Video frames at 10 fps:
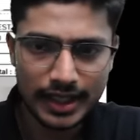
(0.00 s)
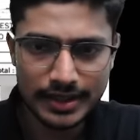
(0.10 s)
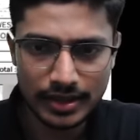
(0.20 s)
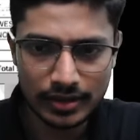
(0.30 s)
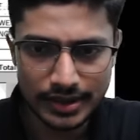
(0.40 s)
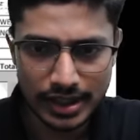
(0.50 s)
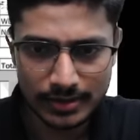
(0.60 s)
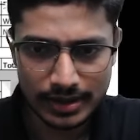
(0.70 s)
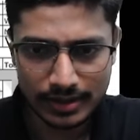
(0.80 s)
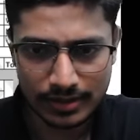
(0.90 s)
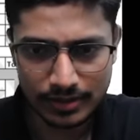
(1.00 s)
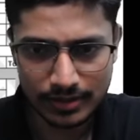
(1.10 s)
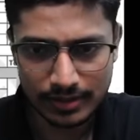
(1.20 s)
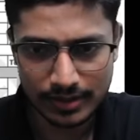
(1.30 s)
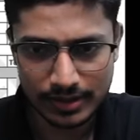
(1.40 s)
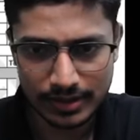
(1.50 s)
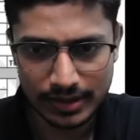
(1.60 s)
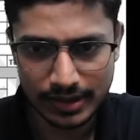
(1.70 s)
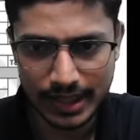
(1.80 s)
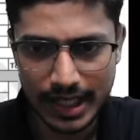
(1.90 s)
এটা ছিল হচ্ছে আমার
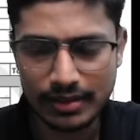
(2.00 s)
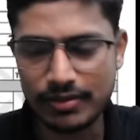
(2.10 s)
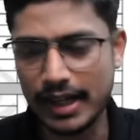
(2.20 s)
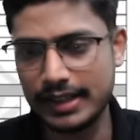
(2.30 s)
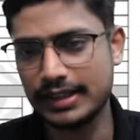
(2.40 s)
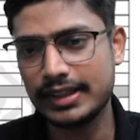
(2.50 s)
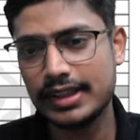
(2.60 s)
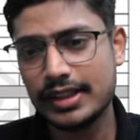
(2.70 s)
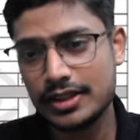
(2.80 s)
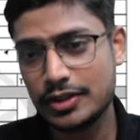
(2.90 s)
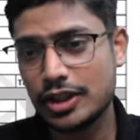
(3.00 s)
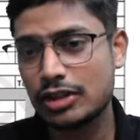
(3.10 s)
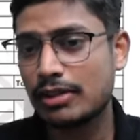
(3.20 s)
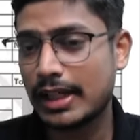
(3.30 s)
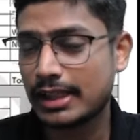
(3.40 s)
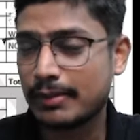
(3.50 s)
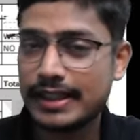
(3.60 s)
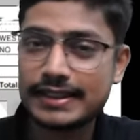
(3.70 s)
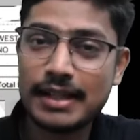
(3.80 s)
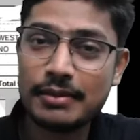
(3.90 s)
র্যাঙ্ক ফাইনালি যদিও বা
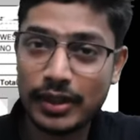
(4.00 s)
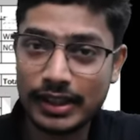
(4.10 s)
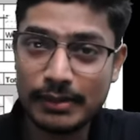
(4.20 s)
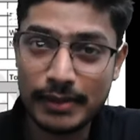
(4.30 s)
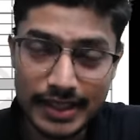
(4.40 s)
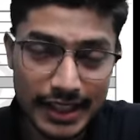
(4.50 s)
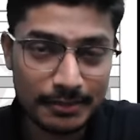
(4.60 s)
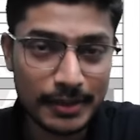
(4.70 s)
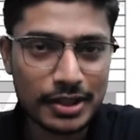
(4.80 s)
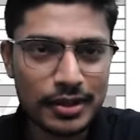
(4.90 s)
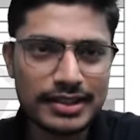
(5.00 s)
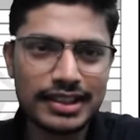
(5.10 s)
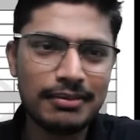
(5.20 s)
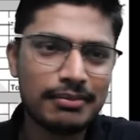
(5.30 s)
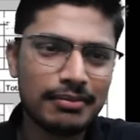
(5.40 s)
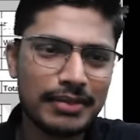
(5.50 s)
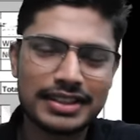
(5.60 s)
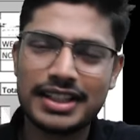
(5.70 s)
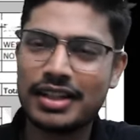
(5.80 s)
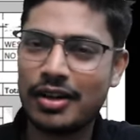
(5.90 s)
ম্যাথামেটিক্সে আমি অনেকটা বেশি এক্সপেক্ট করেছিলাম
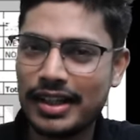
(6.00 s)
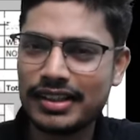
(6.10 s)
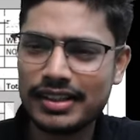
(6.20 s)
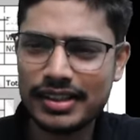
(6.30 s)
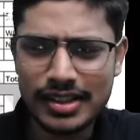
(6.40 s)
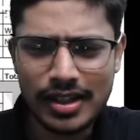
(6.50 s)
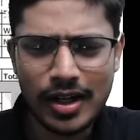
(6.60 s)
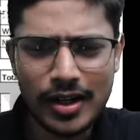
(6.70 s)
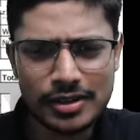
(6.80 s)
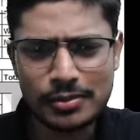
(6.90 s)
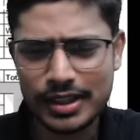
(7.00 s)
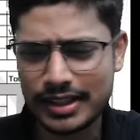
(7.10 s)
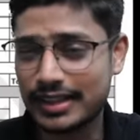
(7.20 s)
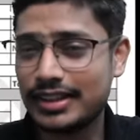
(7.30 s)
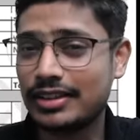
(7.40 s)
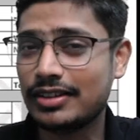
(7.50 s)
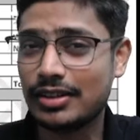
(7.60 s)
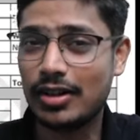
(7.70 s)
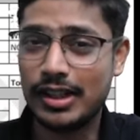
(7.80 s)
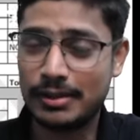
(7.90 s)
বাট সেটা হয়নি হয়তো পরীক্ষা দিন
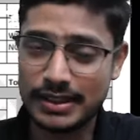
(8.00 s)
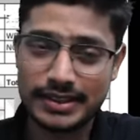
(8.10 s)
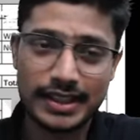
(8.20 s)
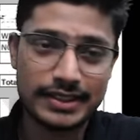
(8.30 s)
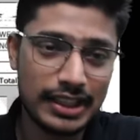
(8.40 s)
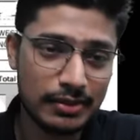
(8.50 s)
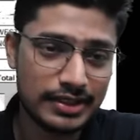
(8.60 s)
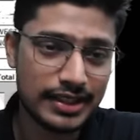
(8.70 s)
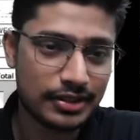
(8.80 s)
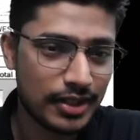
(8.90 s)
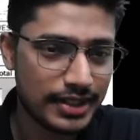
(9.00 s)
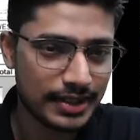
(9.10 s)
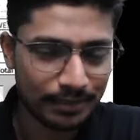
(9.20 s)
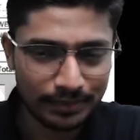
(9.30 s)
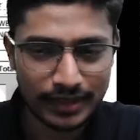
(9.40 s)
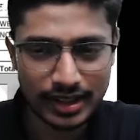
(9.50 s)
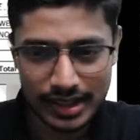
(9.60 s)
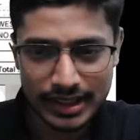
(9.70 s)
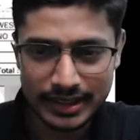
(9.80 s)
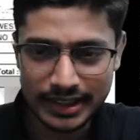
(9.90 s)
অনেক মিস্টেক সিলি মিস্টেক্স হয়েছে
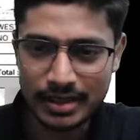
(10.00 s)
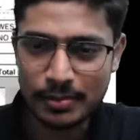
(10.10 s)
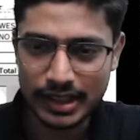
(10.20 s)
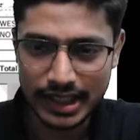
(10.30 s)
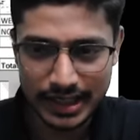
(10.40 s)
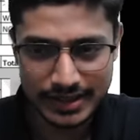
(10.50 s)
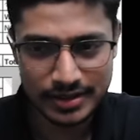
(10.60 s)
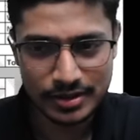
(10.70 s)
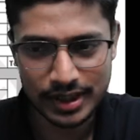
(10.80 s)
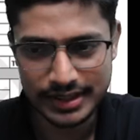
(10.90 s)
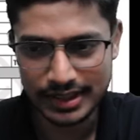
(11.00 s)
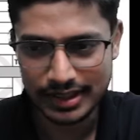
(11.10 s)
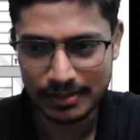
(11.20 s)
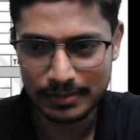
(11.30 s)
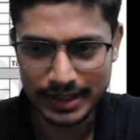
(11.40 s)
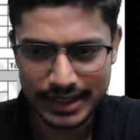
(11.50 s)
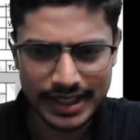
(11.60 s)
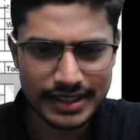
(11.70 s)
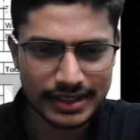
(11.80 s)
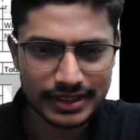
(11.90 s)
সেটা আমি পরে অ্যানালিসিসও করেছি বাট
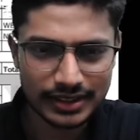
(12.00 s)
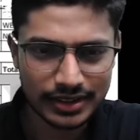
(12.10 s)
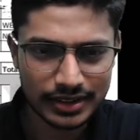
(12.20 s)
ঠিক আছে